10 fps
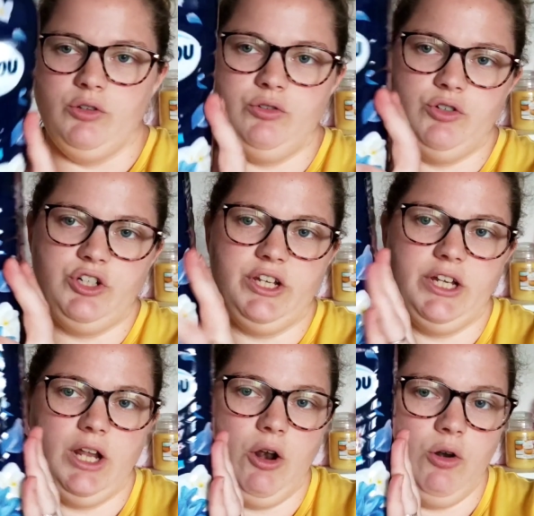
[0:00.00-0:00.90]
de
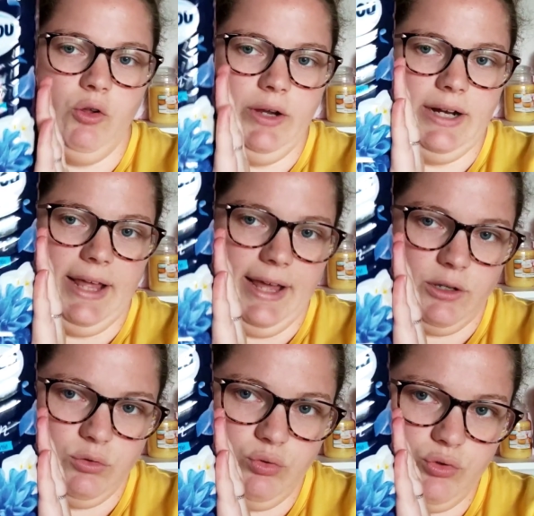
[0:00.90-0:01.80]
chez
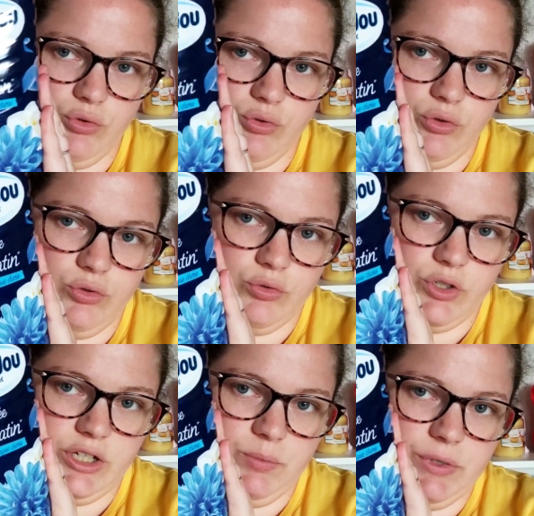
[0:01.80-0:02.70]
Leclerc toujours. Donc,
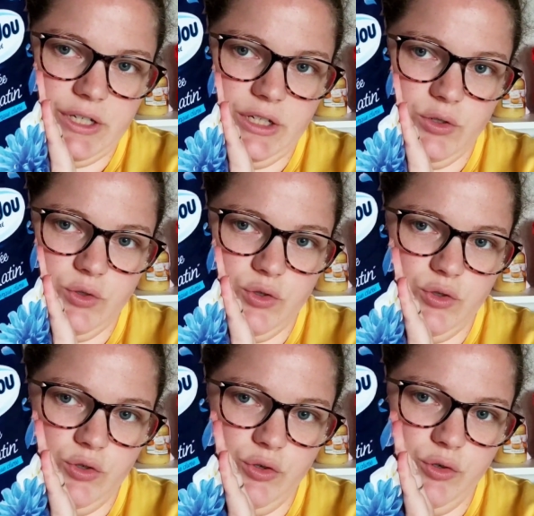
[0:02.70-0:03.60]
j'ai pris
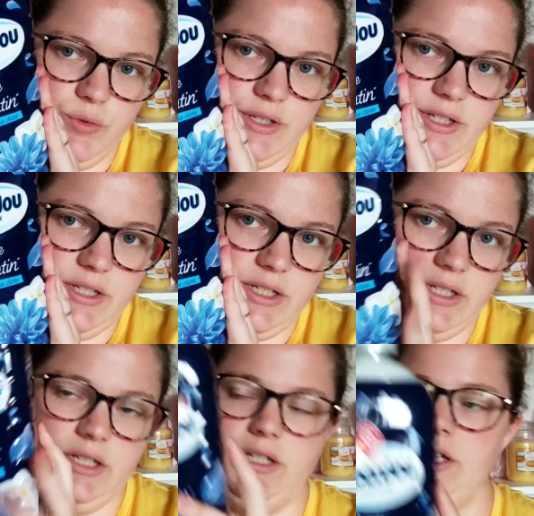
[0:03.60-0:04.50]

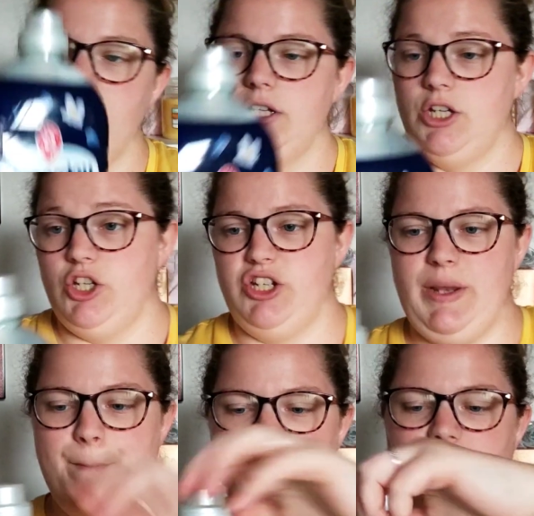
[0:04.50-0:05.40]
celui-ci. Je ne
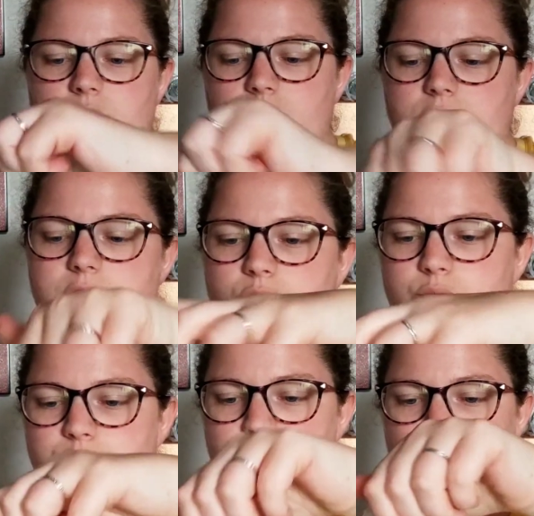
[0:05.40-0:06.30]
l'ai pas senti non
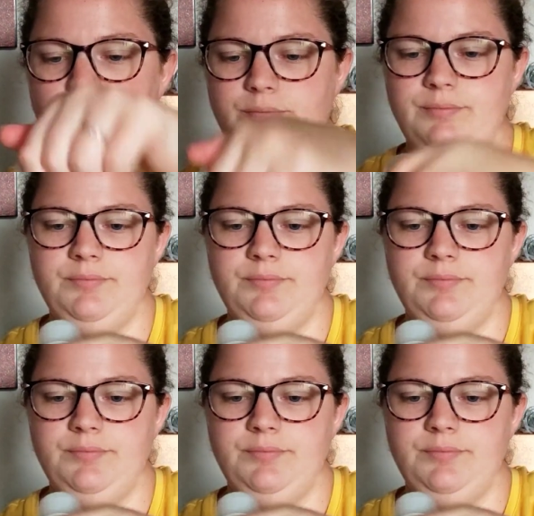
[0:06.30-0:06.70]
plus.